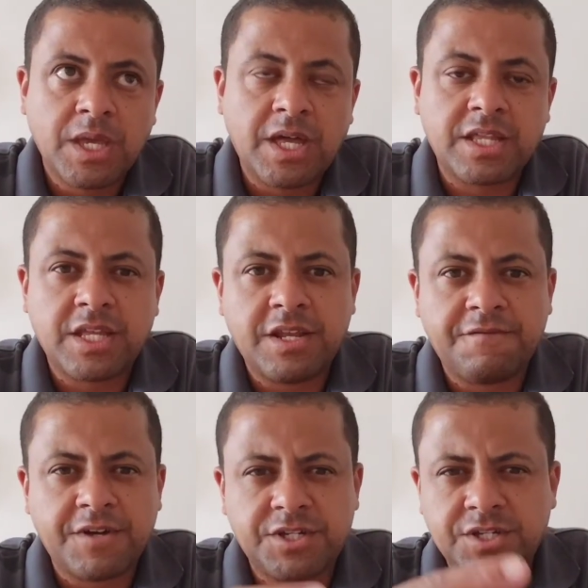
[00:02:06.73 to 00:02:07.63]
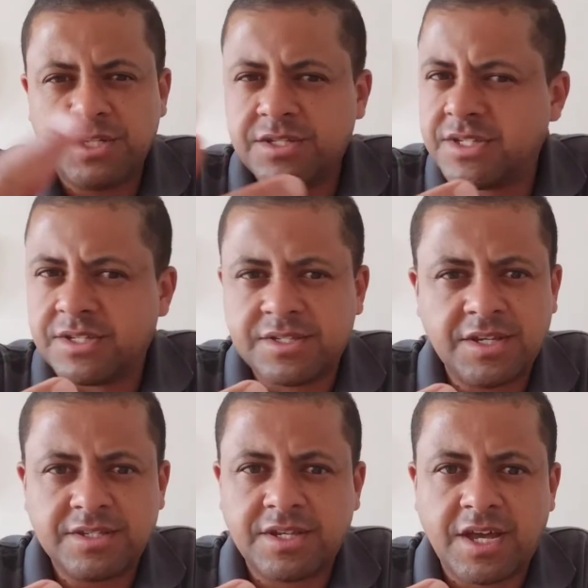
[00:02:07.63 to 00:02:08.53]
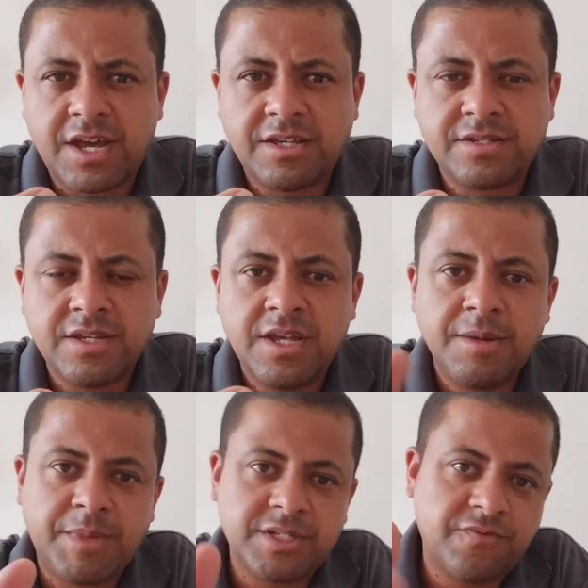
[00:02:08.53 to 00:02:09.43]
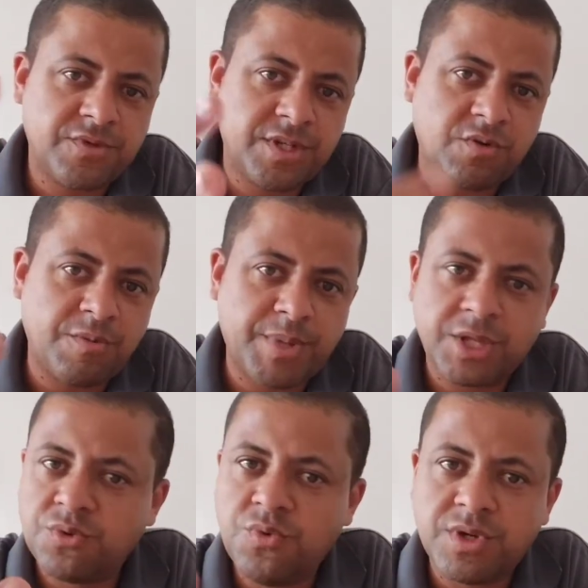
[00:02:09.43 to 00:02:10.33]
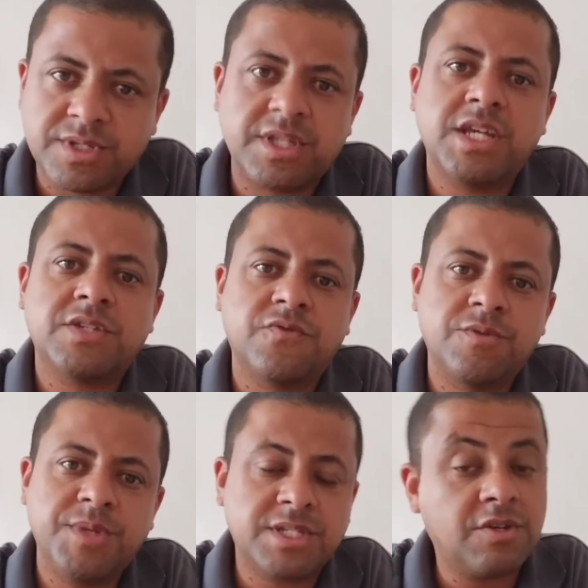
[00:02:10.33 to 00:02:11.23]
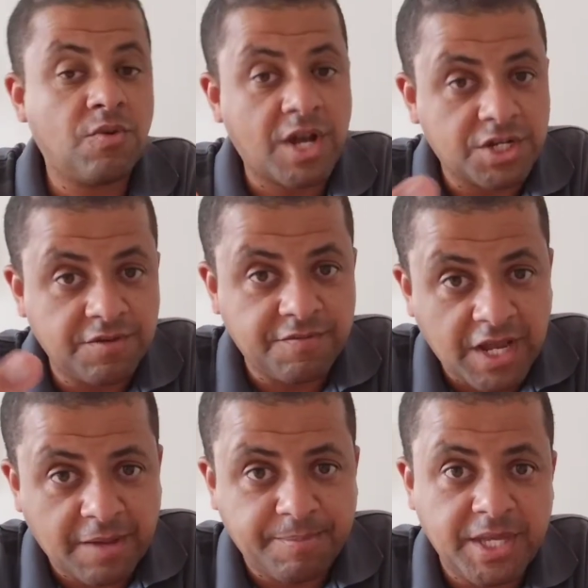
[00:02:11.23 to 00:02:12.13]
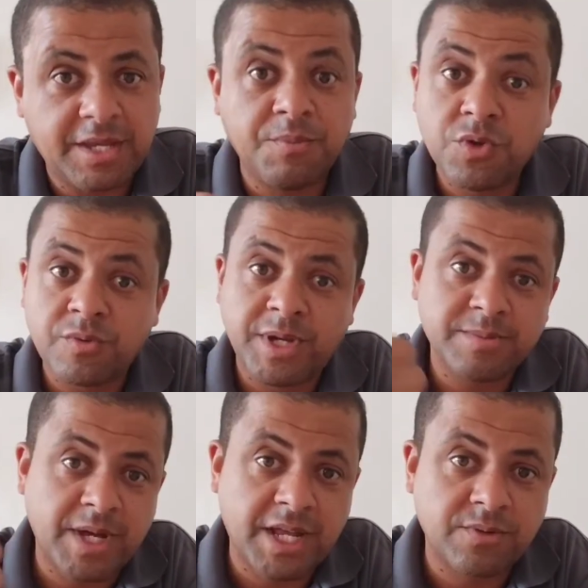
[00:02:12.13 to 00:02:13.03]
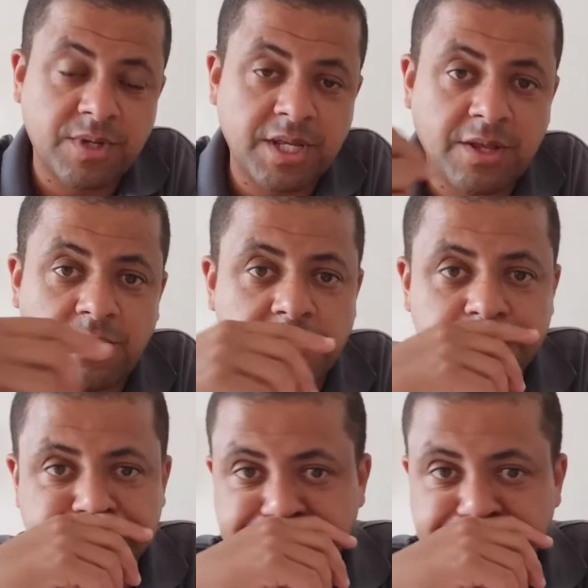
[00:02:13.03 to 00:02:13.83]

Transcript: Ela tá na faixa de 16 reais, mas se você comprar duas, três forminhas que eu acho que vale a pena, é muito mais barato que na loja.